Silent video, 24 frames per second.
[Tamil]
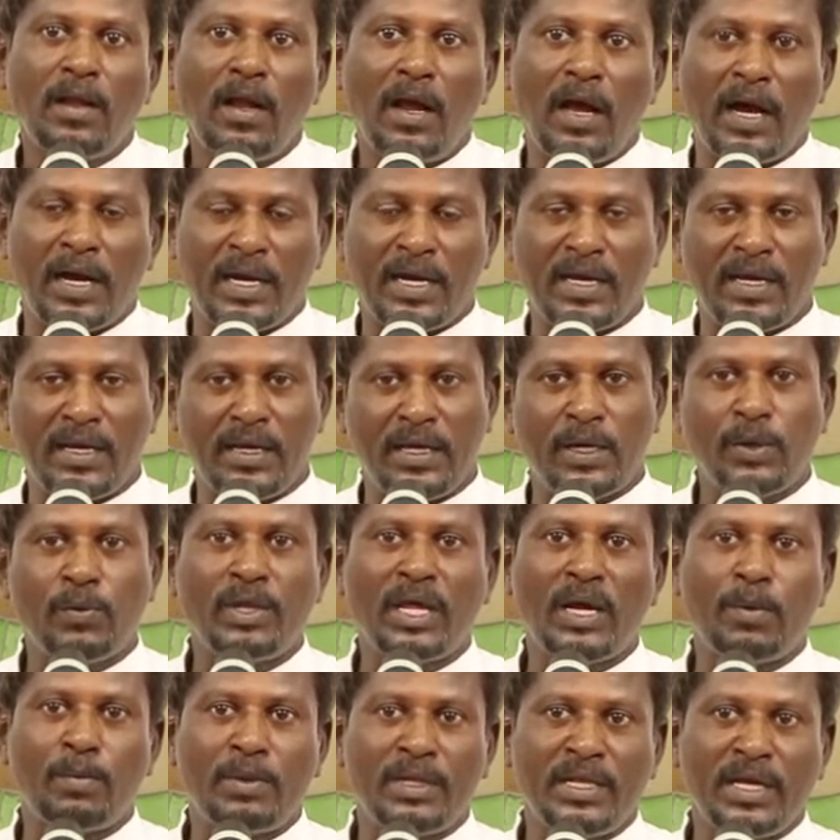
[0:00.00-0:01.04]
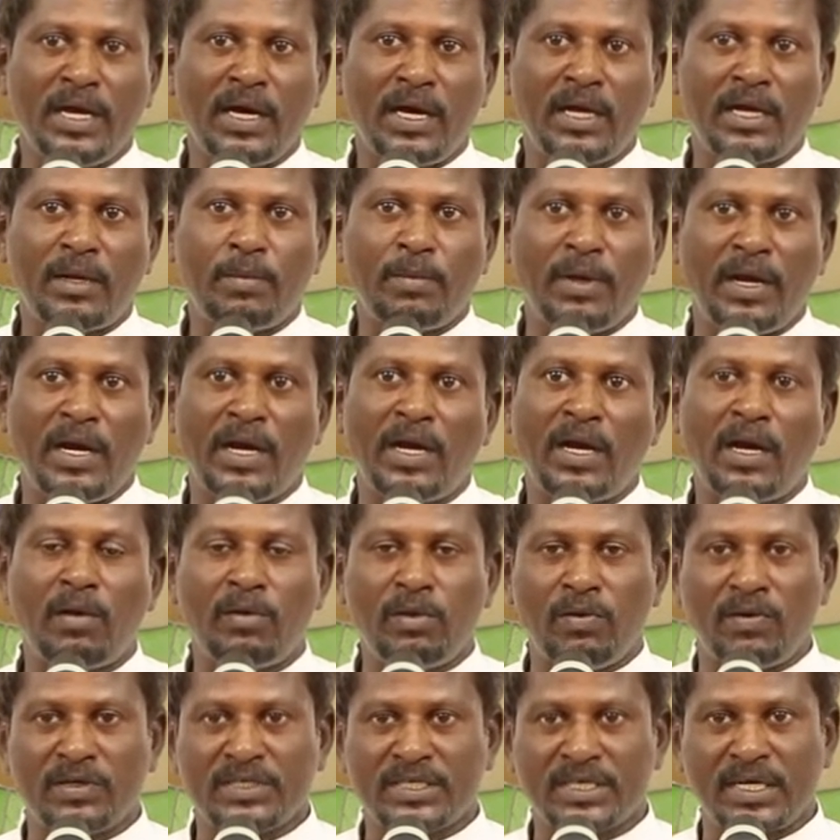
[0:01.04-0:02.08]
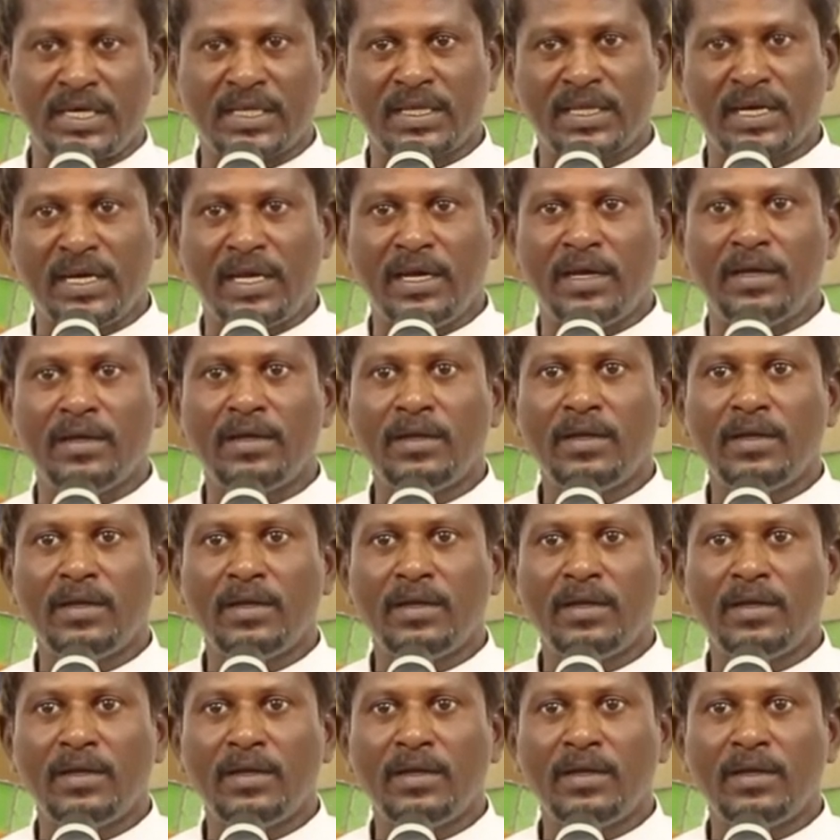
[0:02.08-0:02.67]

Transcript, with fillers: ஆக இங்கே இருபதாம் அதிகாரம் ஏழாவது வசனத்தில்